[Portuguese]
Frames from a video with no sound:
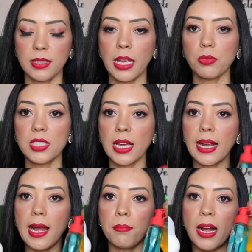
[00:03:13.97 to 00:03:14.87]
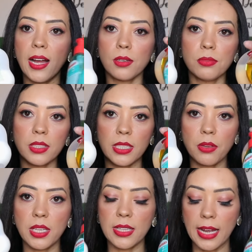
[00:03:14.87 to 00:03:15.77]
Tem os que acabaram e
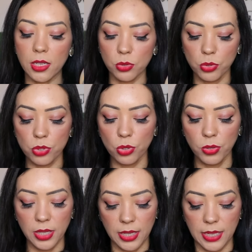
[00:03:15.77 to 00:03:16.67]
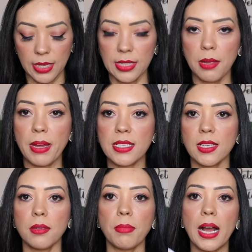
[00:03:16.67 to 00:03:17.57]
tem o que tá em uso tem mais aqui